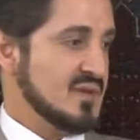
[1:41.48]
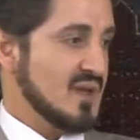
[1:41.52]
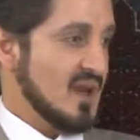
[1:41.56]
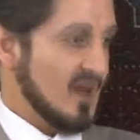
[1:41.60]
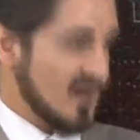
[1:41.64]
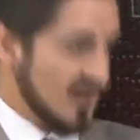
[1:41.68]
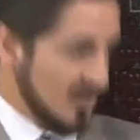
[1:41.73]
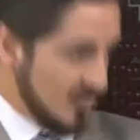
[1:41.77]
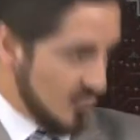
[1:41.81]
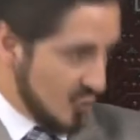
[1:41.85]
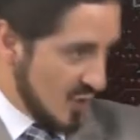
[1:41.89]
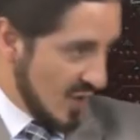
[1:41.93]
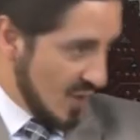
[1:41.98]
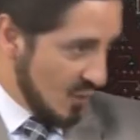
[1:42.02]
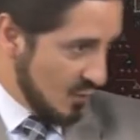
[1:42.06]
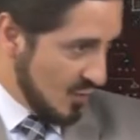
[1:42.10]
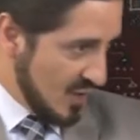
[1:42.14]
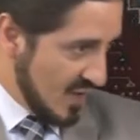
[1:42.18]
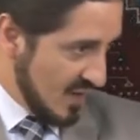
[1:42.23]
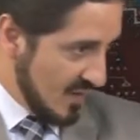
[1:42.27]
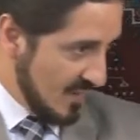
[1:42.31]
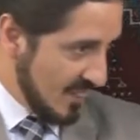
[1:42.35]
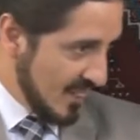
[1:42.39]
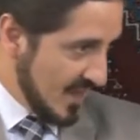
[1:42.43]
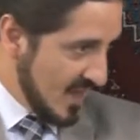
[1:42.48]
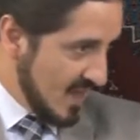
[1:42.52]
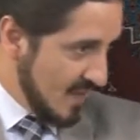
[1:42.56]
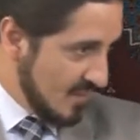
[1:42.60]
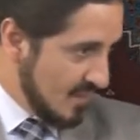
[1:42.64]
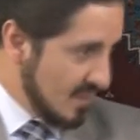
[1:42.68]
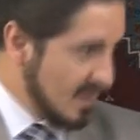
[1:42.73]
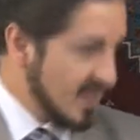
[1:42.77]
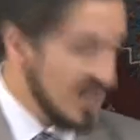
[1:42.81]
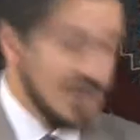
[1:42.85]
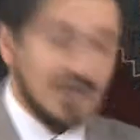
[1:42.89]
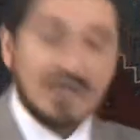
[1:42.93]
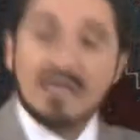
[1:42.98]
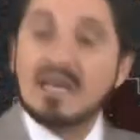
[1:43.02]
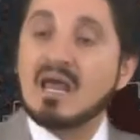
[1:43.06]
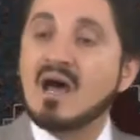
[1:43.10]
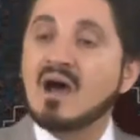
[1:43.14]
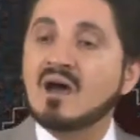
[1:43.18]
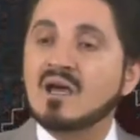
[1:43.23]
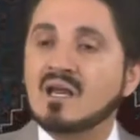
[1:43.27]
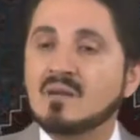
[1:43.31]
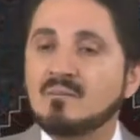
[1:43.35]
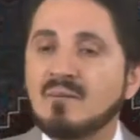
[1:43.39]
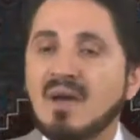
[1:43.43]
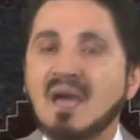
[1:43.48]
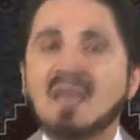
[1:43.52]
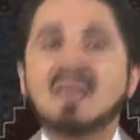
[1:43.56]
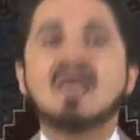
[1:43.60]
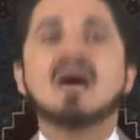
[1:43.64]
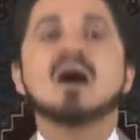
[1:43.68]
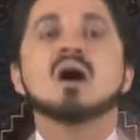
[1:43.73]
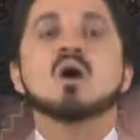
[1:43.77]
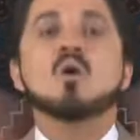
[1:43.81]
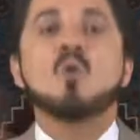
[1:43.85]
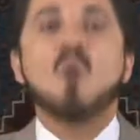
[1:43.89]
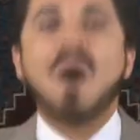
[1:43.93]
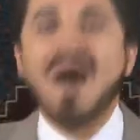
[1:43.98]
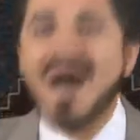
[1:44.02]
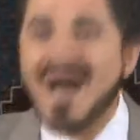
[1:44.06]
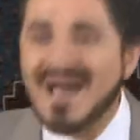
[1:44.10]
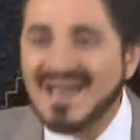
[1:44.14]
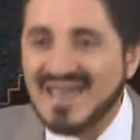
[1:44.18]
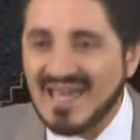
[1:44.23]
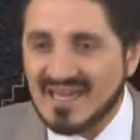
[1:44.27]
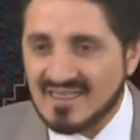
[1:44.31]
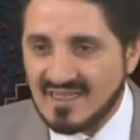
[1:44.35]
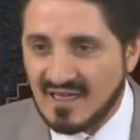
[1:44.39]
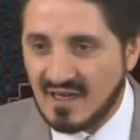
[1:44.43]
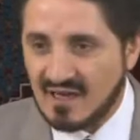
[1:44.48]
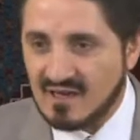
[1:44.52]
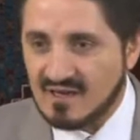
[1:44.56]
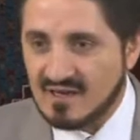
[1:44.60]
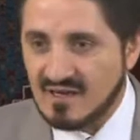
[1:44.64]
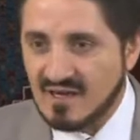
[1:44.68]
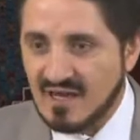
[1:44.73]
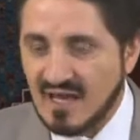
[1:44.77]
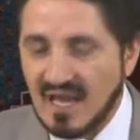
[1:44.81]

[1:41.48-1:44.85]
الأقربون أولى إلى أقرب محلة وهكذا